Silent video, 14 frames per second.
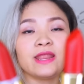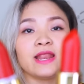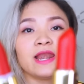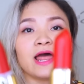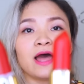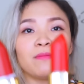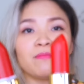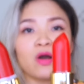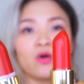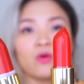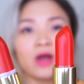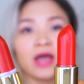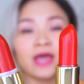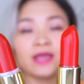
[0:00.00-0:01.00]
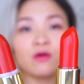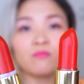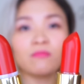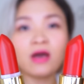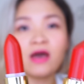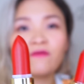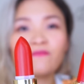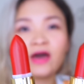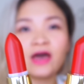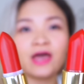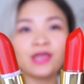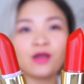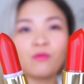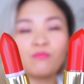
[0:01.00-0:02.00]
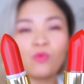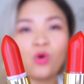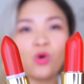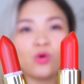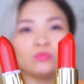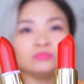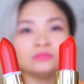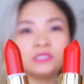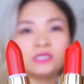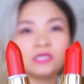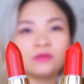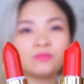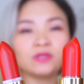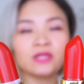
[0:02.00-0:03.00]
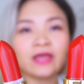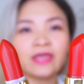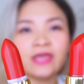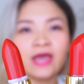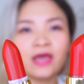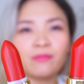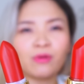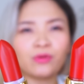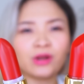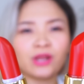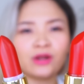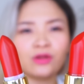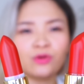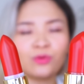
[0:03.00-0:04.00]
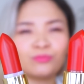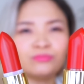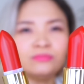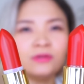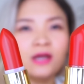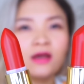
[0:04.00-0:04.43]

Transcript: Đây là màu 203 và 204 Thì bị thấy hai màu này nó cũng